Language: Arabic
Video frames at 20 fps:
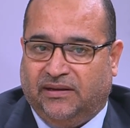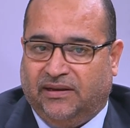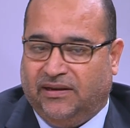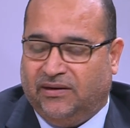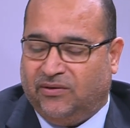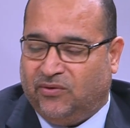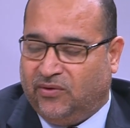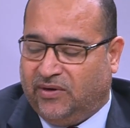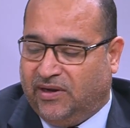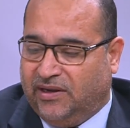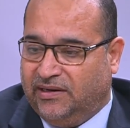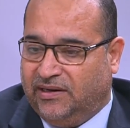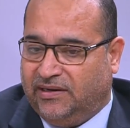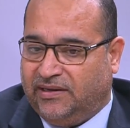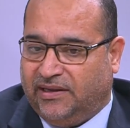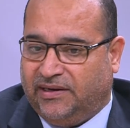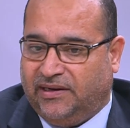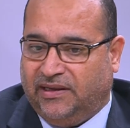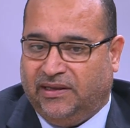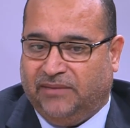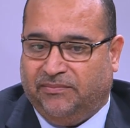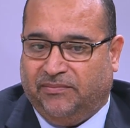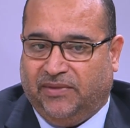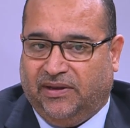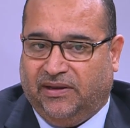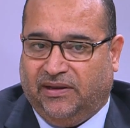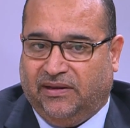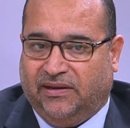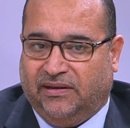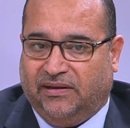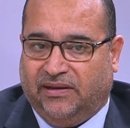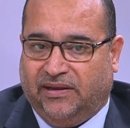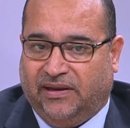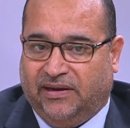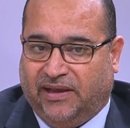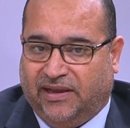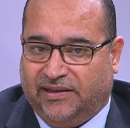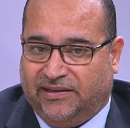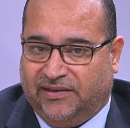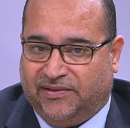القرآن الكريم آه،
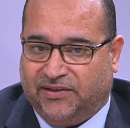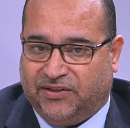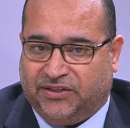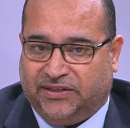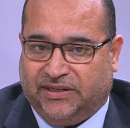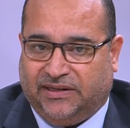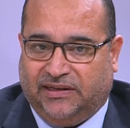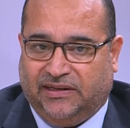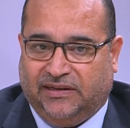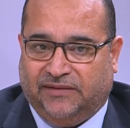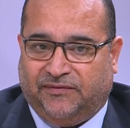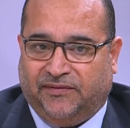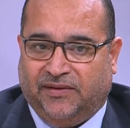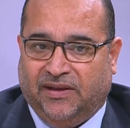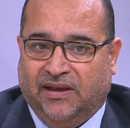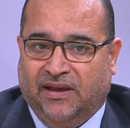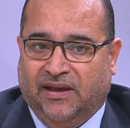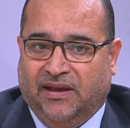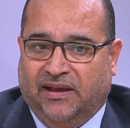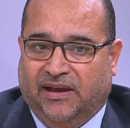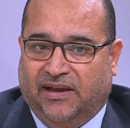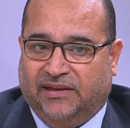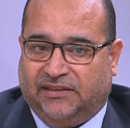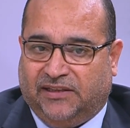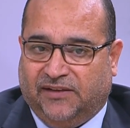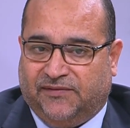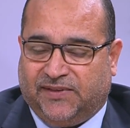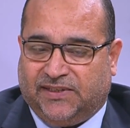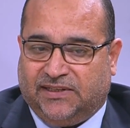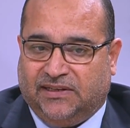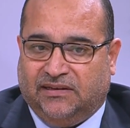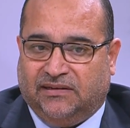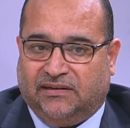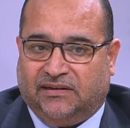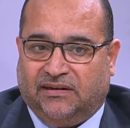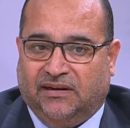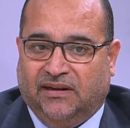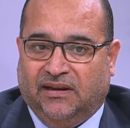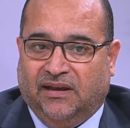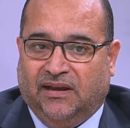الحديث الشريف
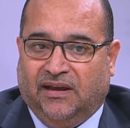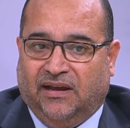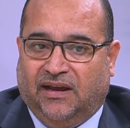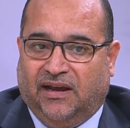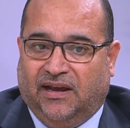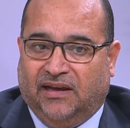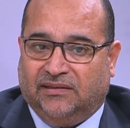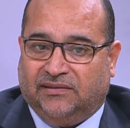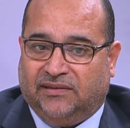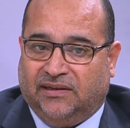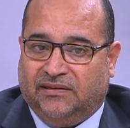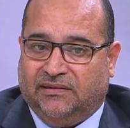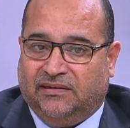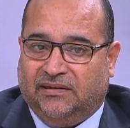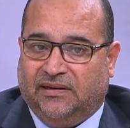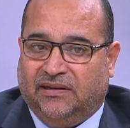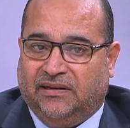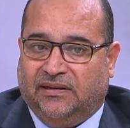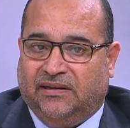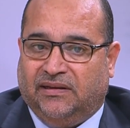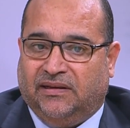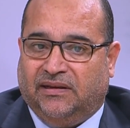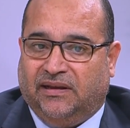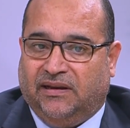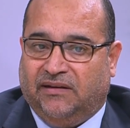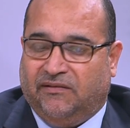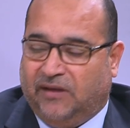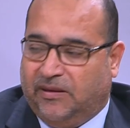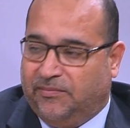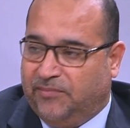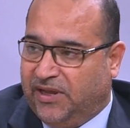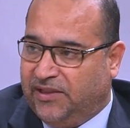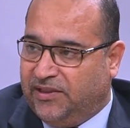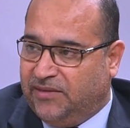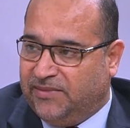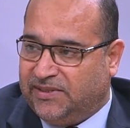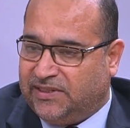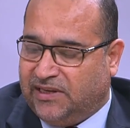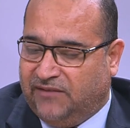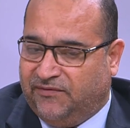التفسير أيضا آه، بعض
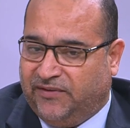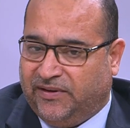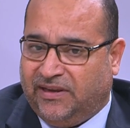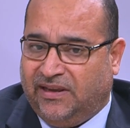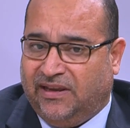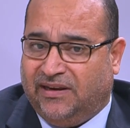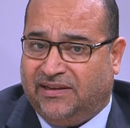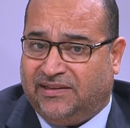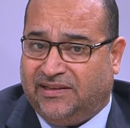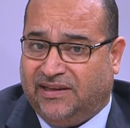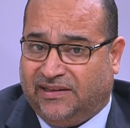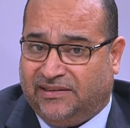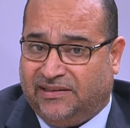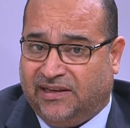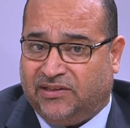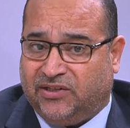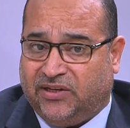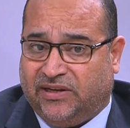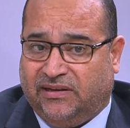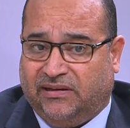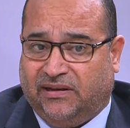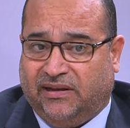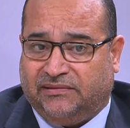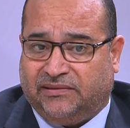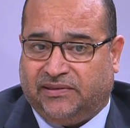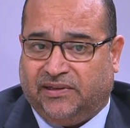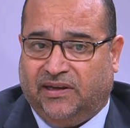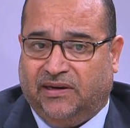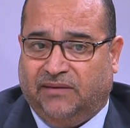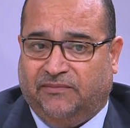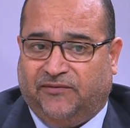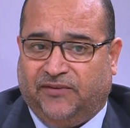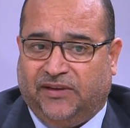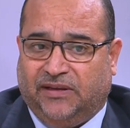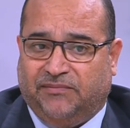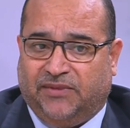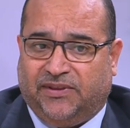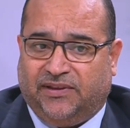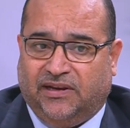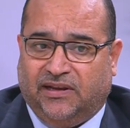المسائل الفقهية التي يحتاجها الطالب
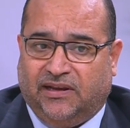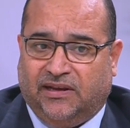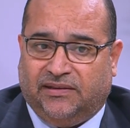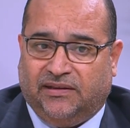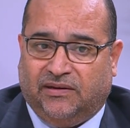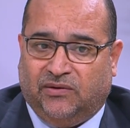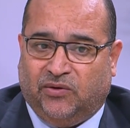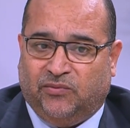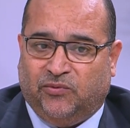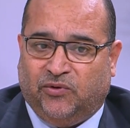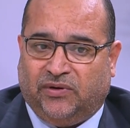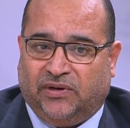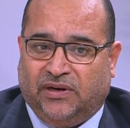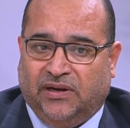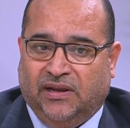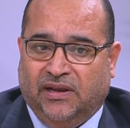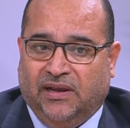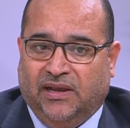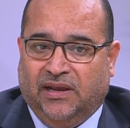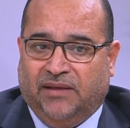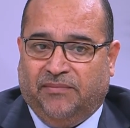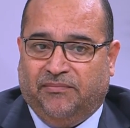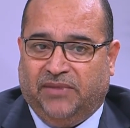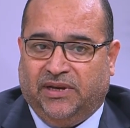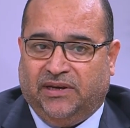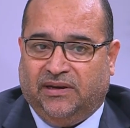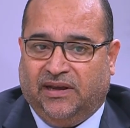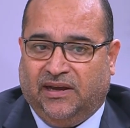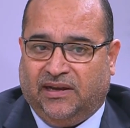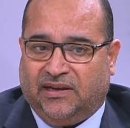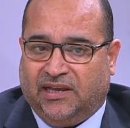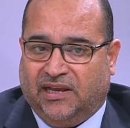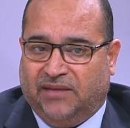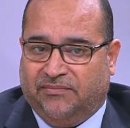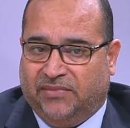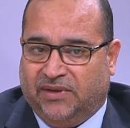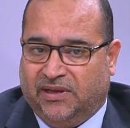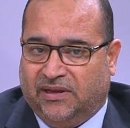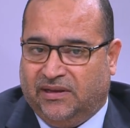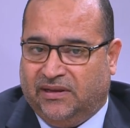في مثل هذا العمر من
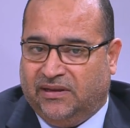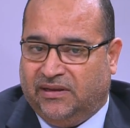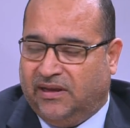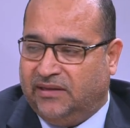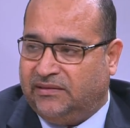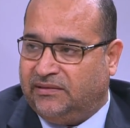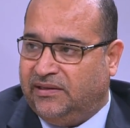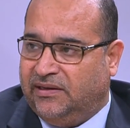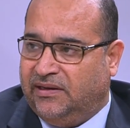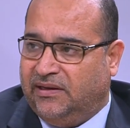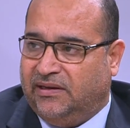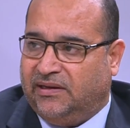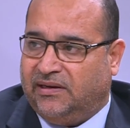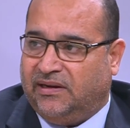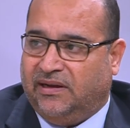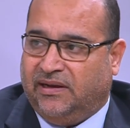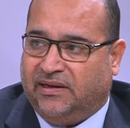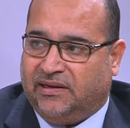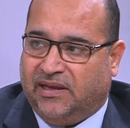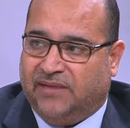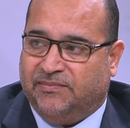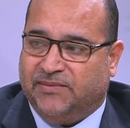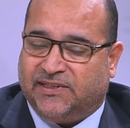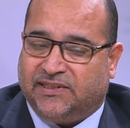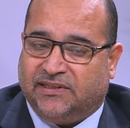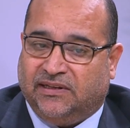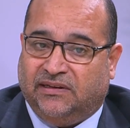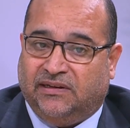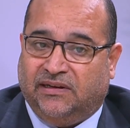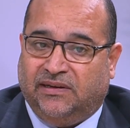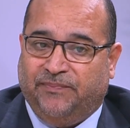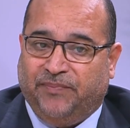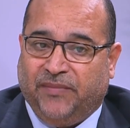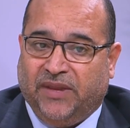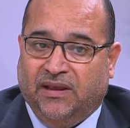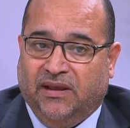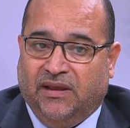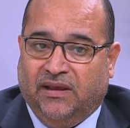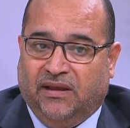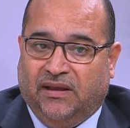أحكام آه، الطهارة أحكام الصلاة
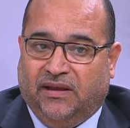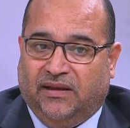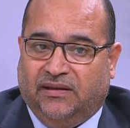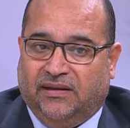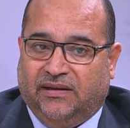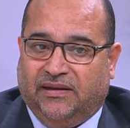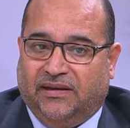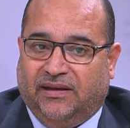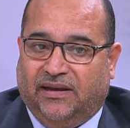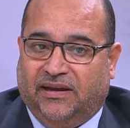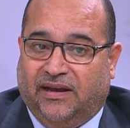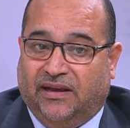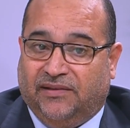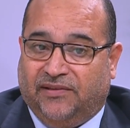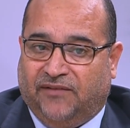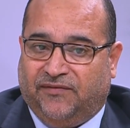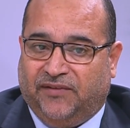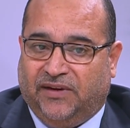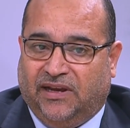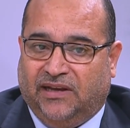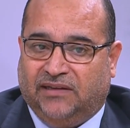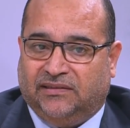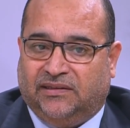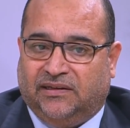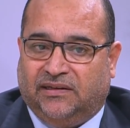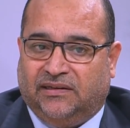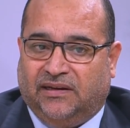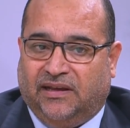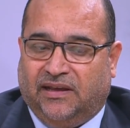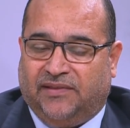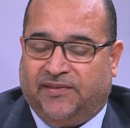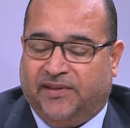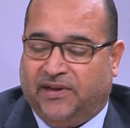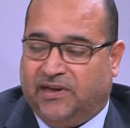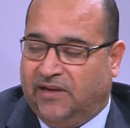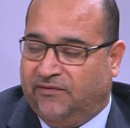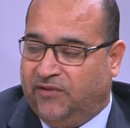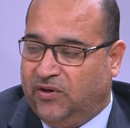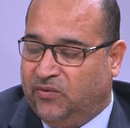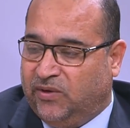أضفنا أيضا
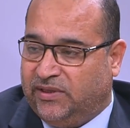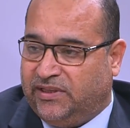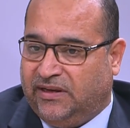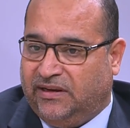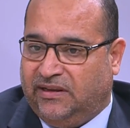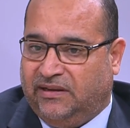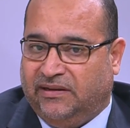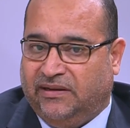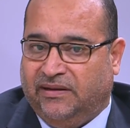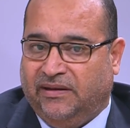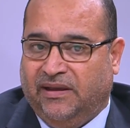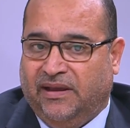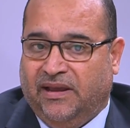الثقافة الوطنية